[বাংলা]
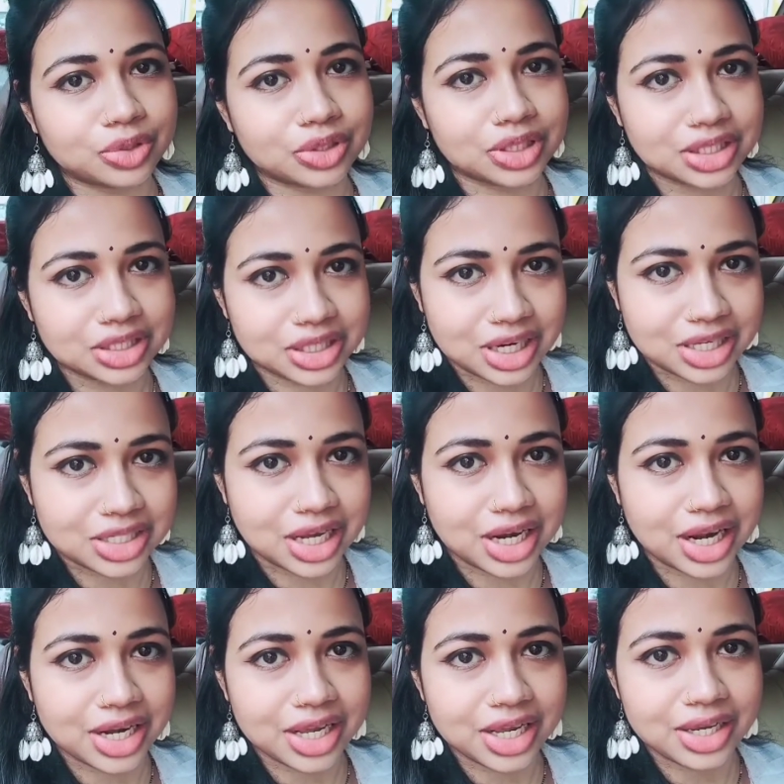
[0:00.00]
মধ্যে সেটা
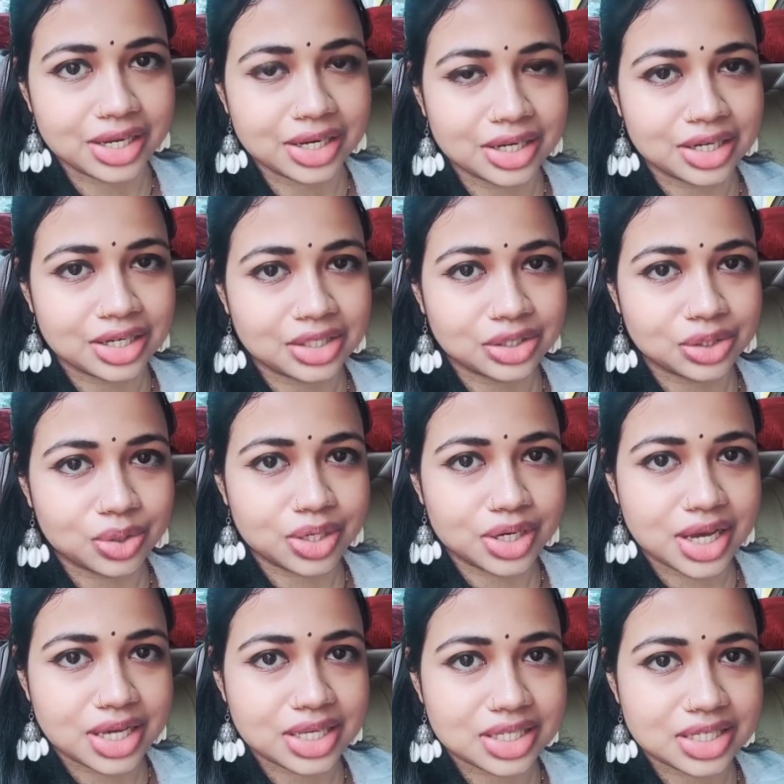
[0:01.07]
জানা নেই তো
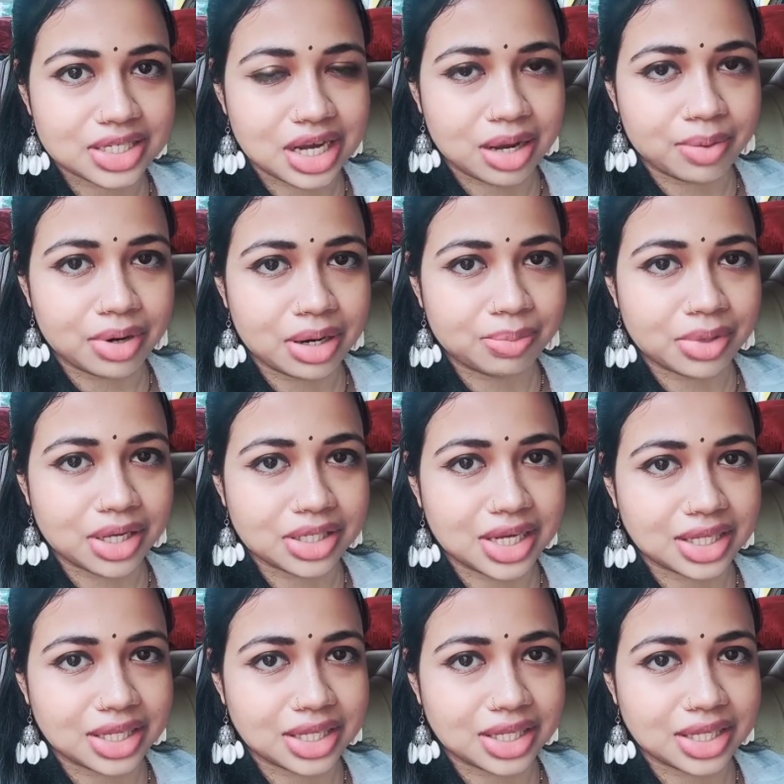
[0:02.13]
নেক্সট আবার আমরা